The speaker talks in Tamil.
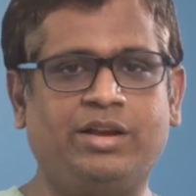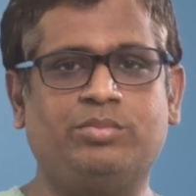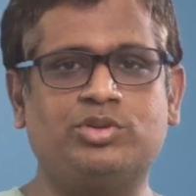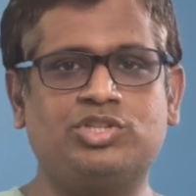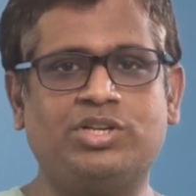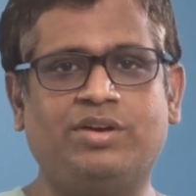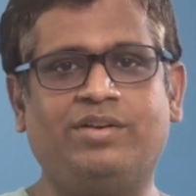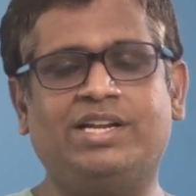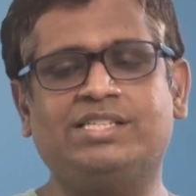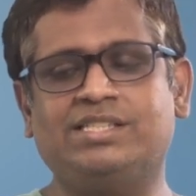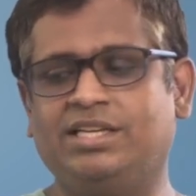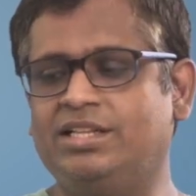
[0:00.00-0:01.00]
கீழே போச்சுன்னா
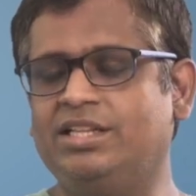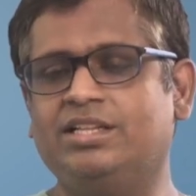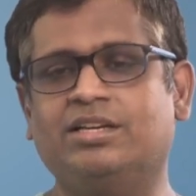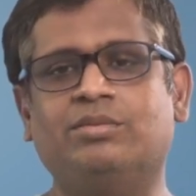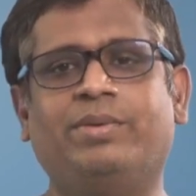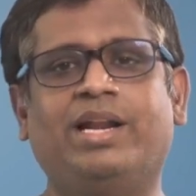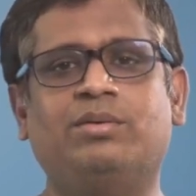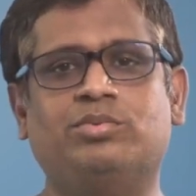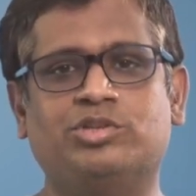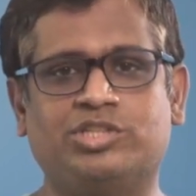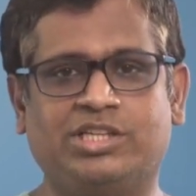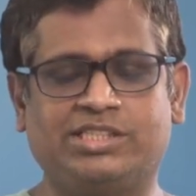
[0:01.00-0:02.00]
வேலை செய்யாது இதுக்கு மேலே
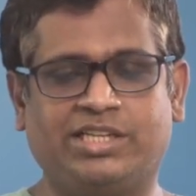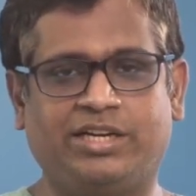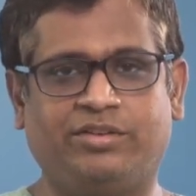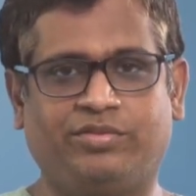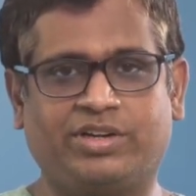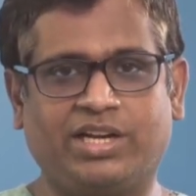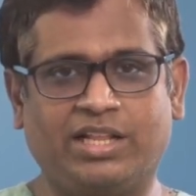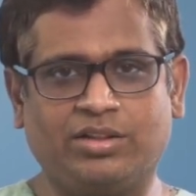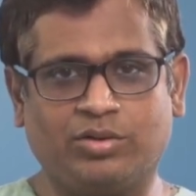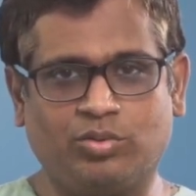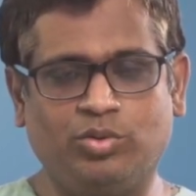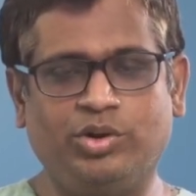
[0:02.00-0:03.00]
போச்சுன்னா சைடு எஃபெக்ட்
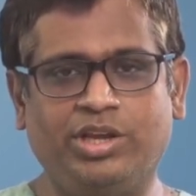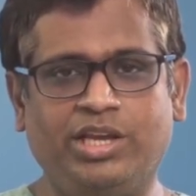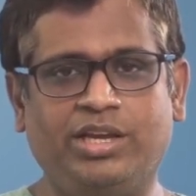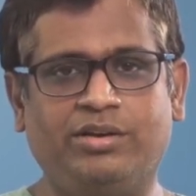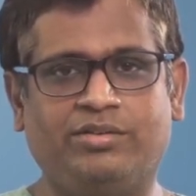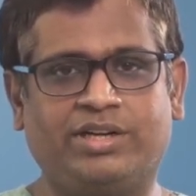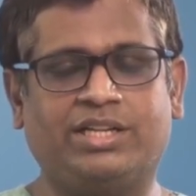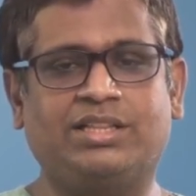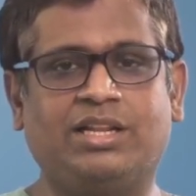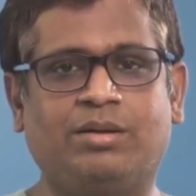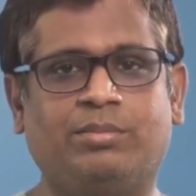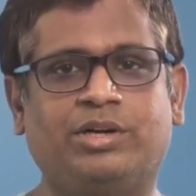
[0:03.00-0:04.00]
அந்த குறுகிய
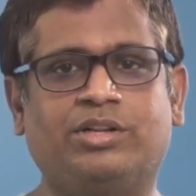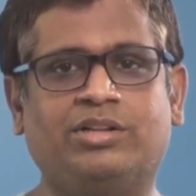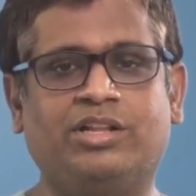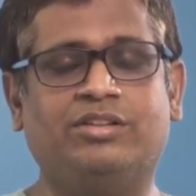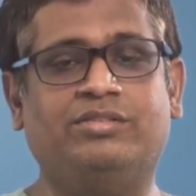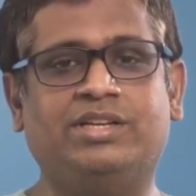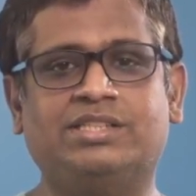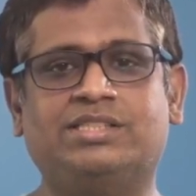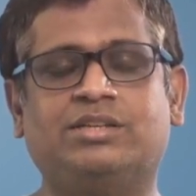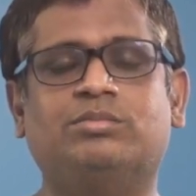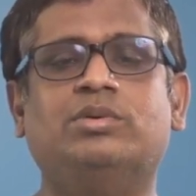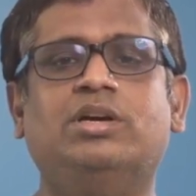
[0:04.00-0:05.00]
வட்டத்தில் மட்டும்தான் அது வேலை
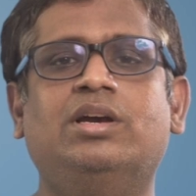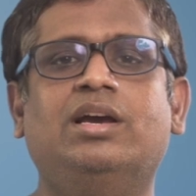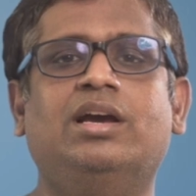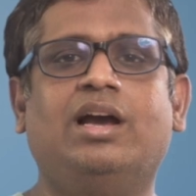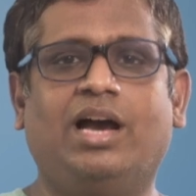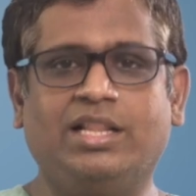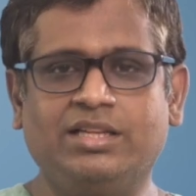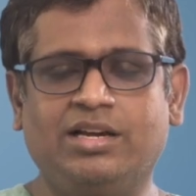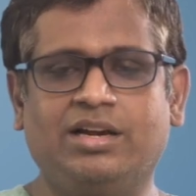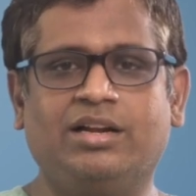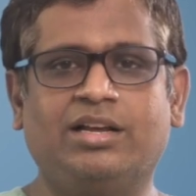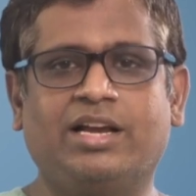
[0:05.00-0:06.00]
செய்யும்
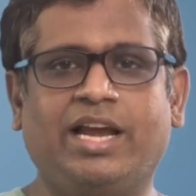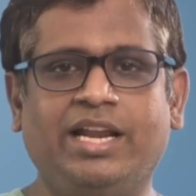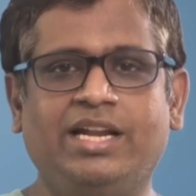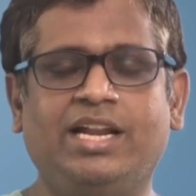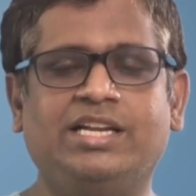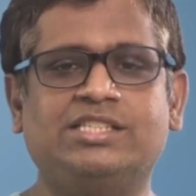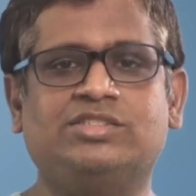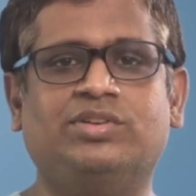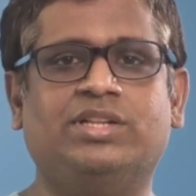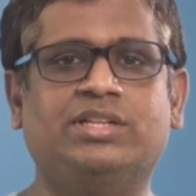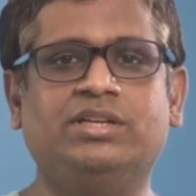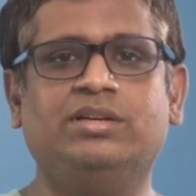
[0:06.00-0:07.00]
அதுக்கான கைட்லைன்ஸ்
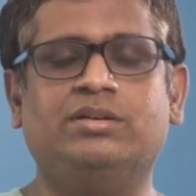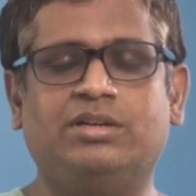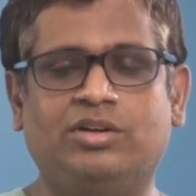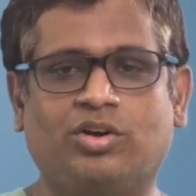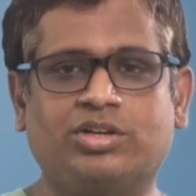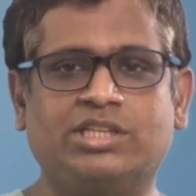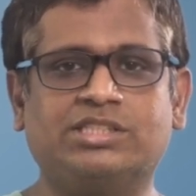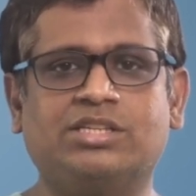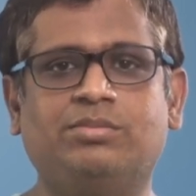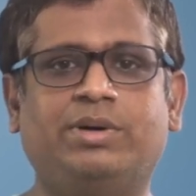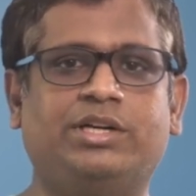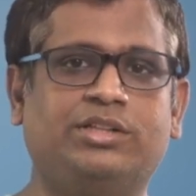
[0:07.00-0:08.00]
வந்து
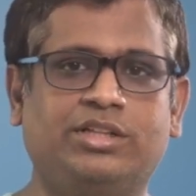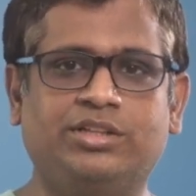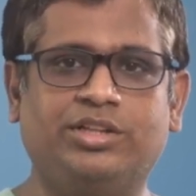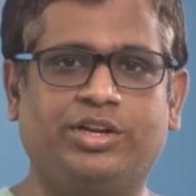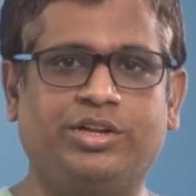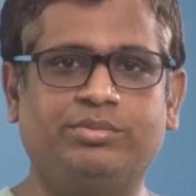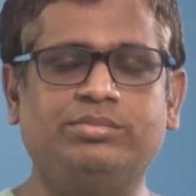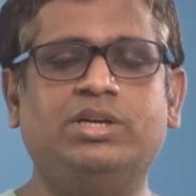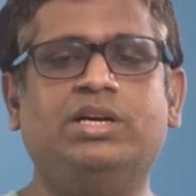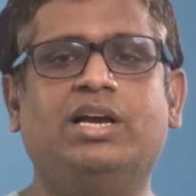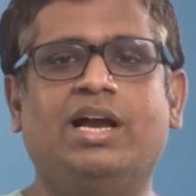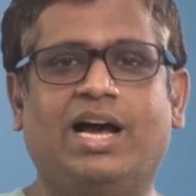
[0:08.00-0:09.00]
டாக்டர்ஸ்க்கு மட்டும்தான் தெரியும்
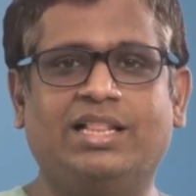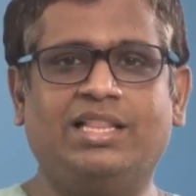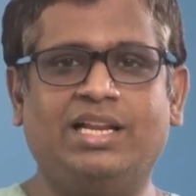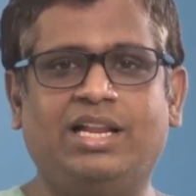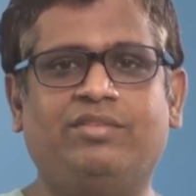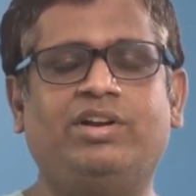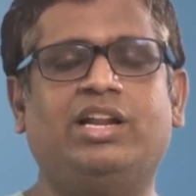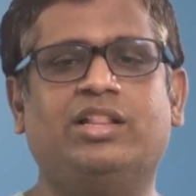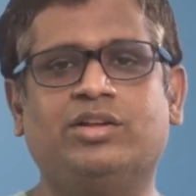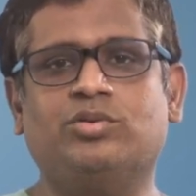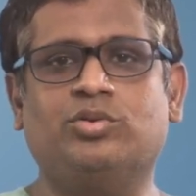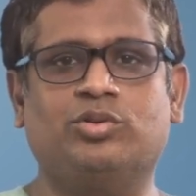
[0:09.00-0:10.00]
அந்த
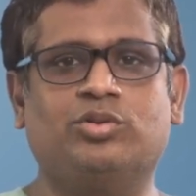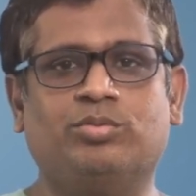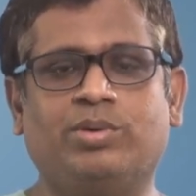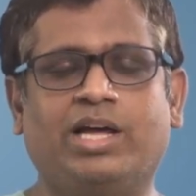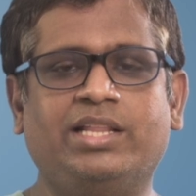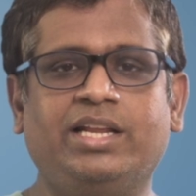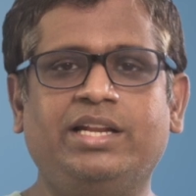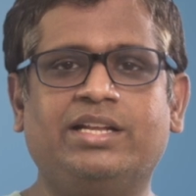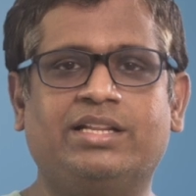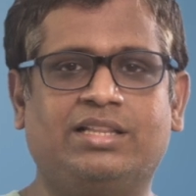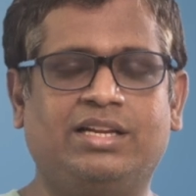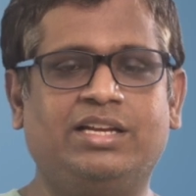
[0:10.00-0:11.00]
லெவலில் தான் கொடுக்கணும் அதே
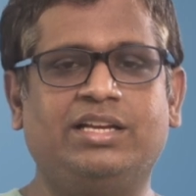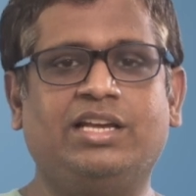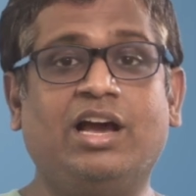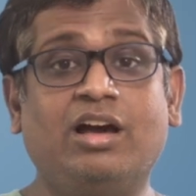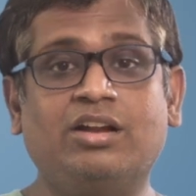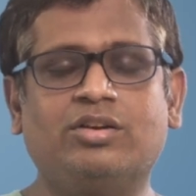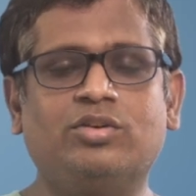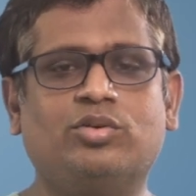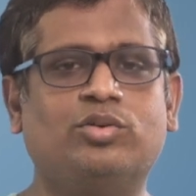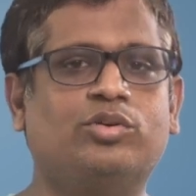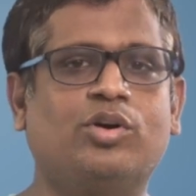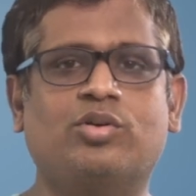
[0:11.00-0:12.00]
நேரத்தில் யாருக்கு
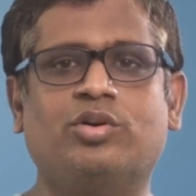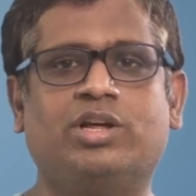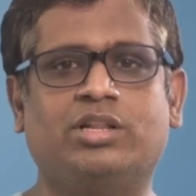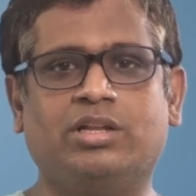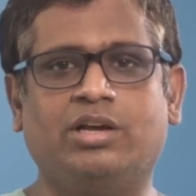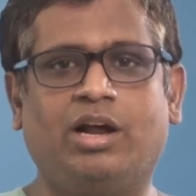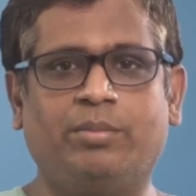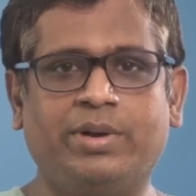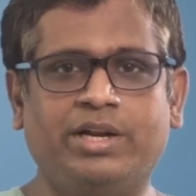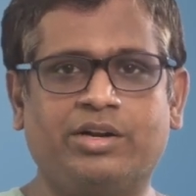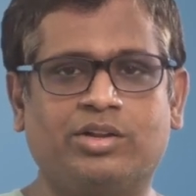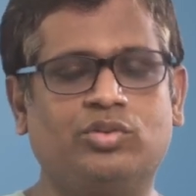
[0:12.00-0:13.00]
கொடுக்கக்கூடாது
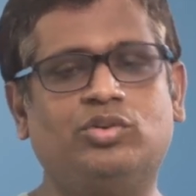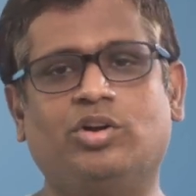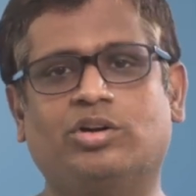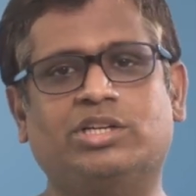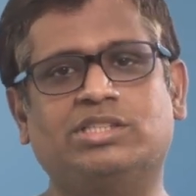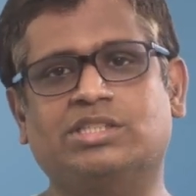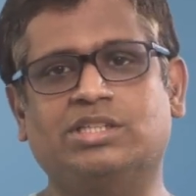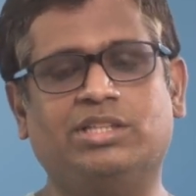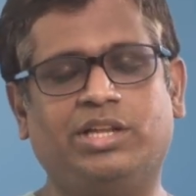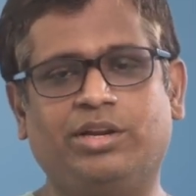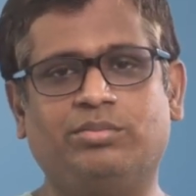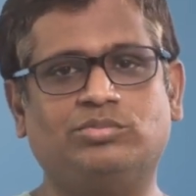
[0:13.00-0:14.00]
அப்படின்றதும் டாக்டர்ஸ்க்கு
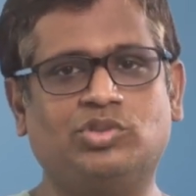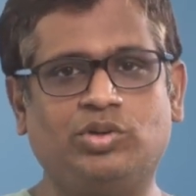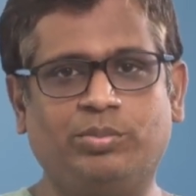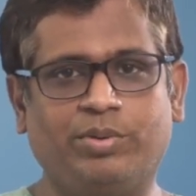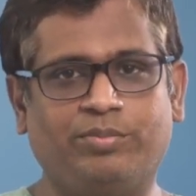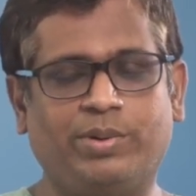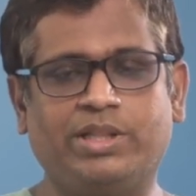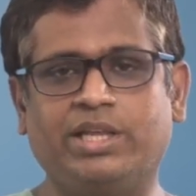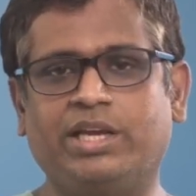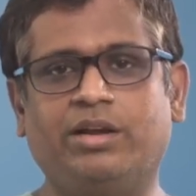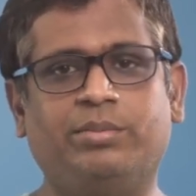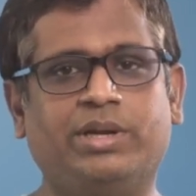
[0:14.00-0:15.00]
தெரியும் ஸோ இப்போ
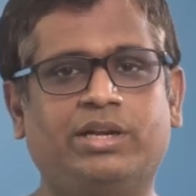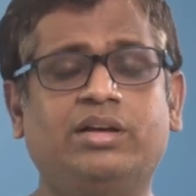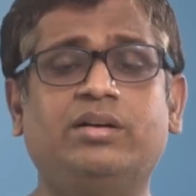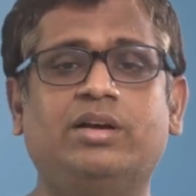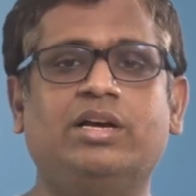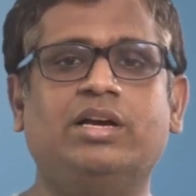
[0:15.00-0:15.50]
பார்த்தீங்க அப்படின்னா